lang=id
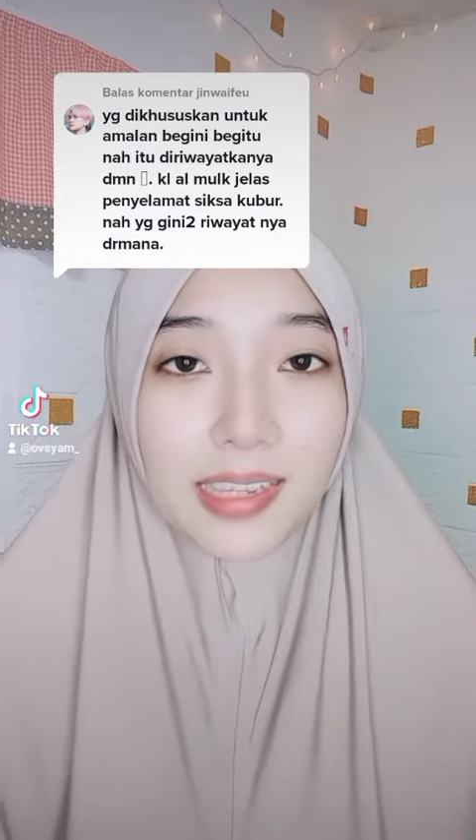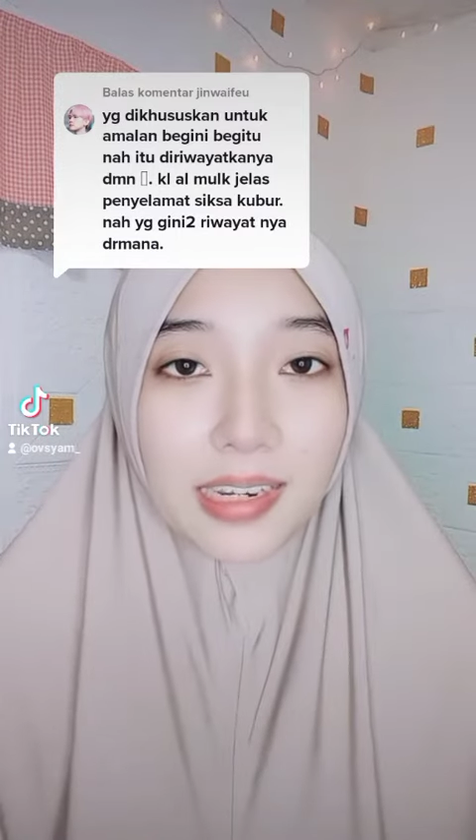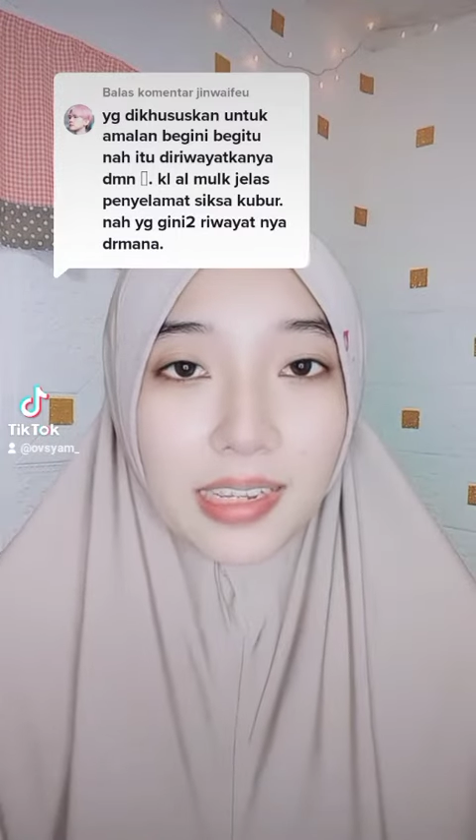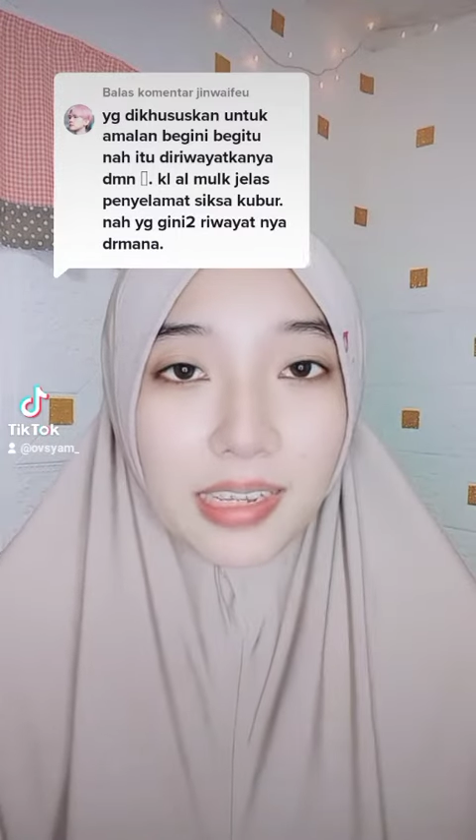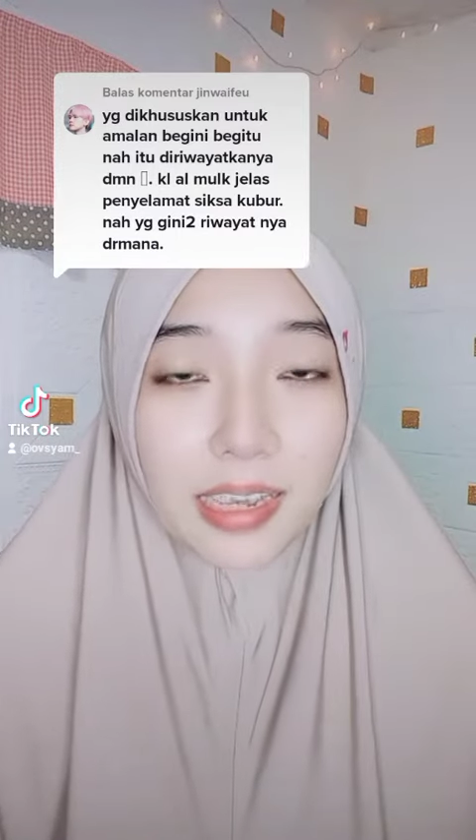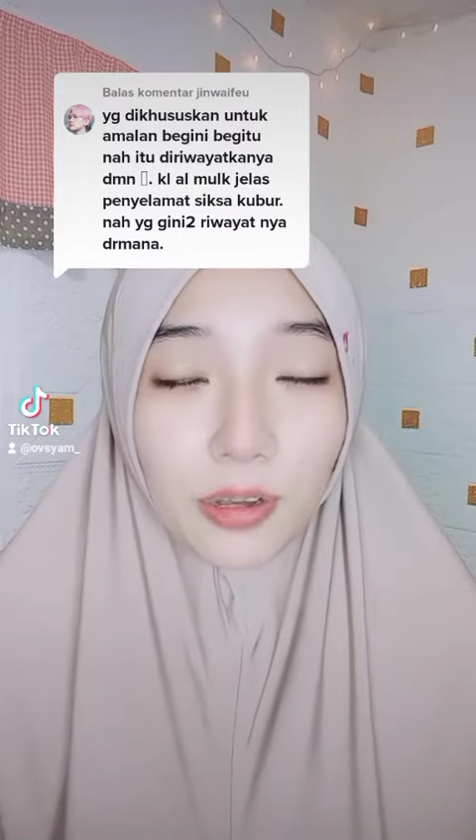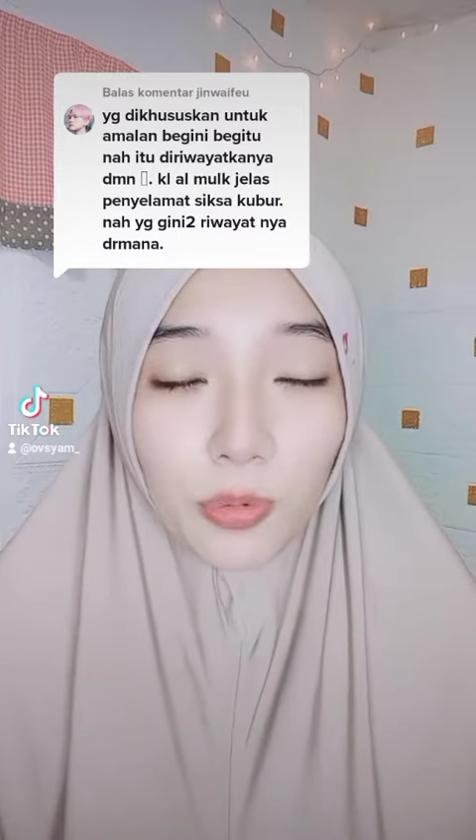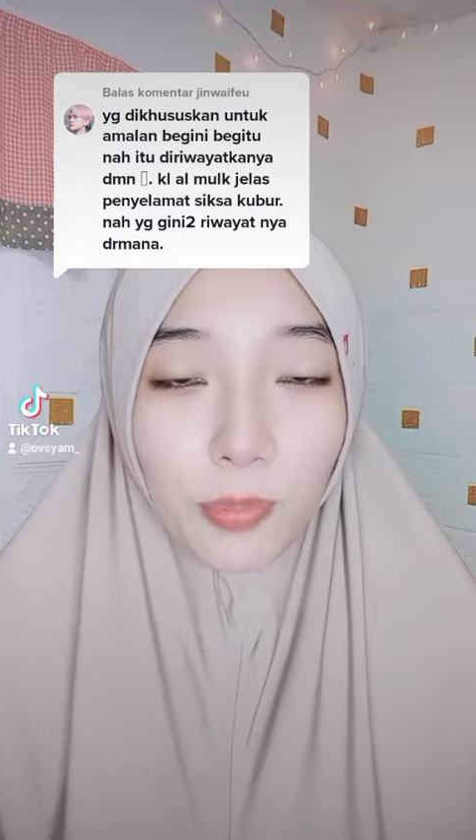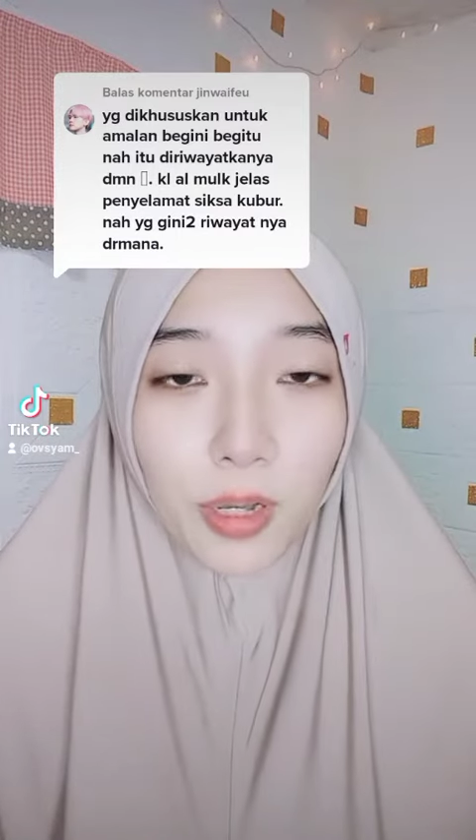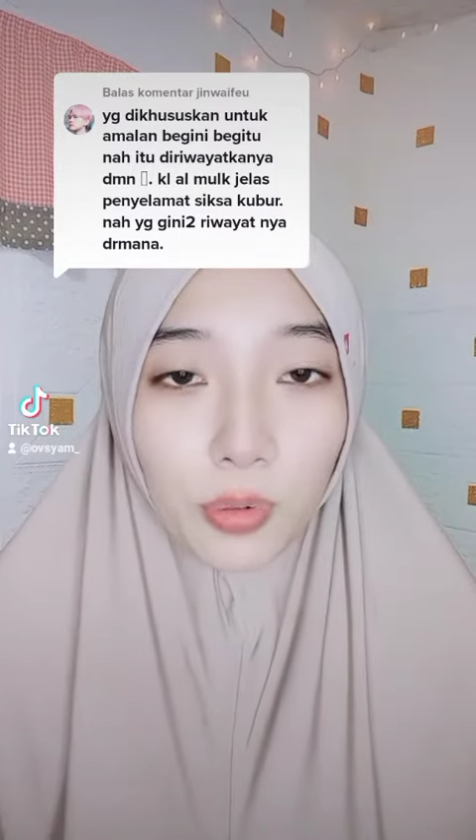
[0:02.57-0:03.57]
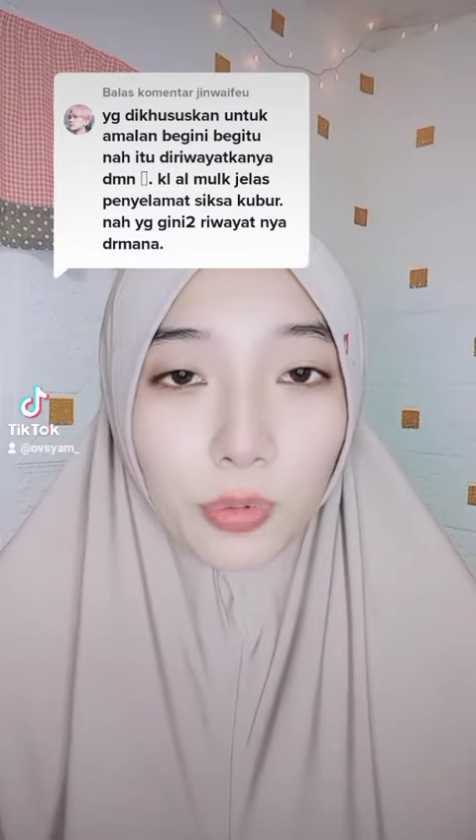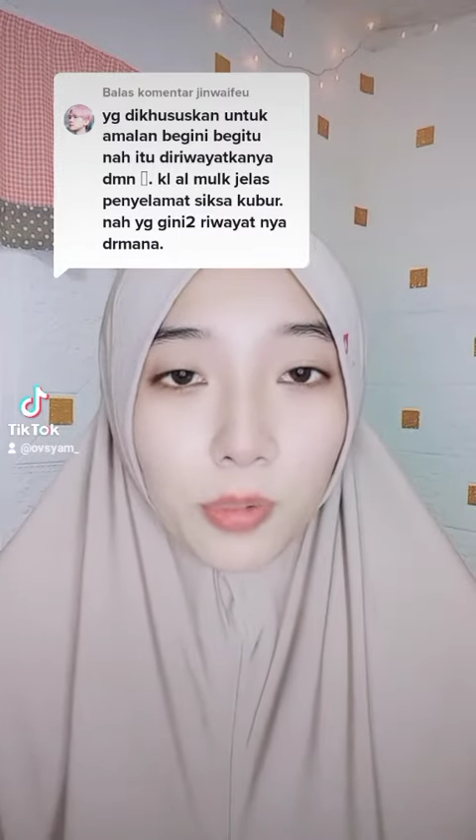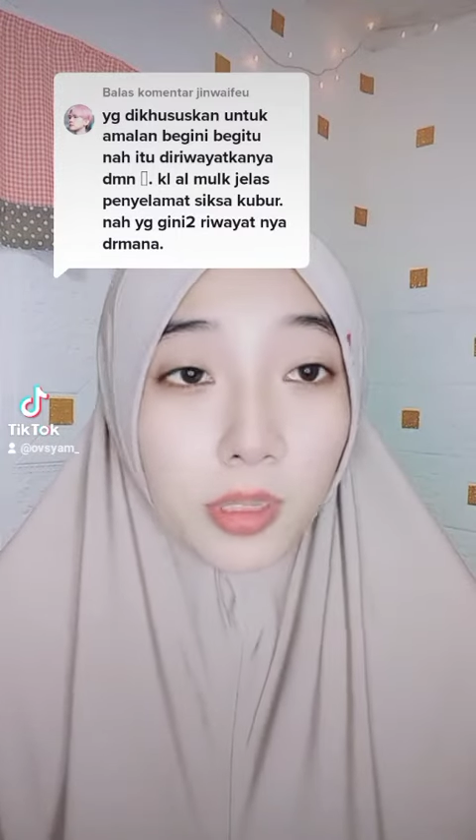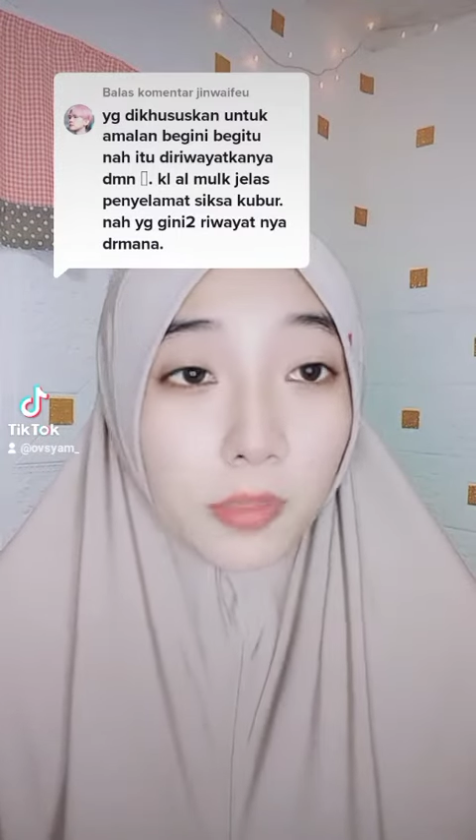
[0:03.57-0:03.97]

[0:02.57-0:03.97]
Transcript: gini ya, aku mau